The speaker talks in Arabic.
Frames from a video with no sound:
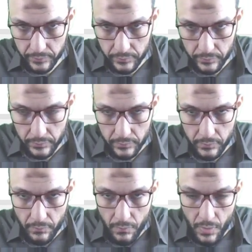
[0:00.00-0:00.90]
آه،
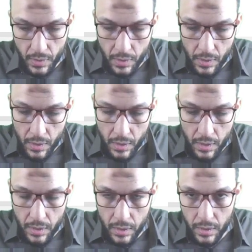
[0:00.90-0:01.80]
ومع عامل كولون
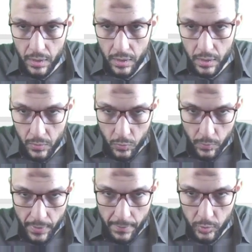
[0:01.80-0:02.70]
كده وباين له
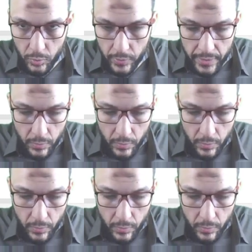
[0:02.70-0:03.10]
ستيتس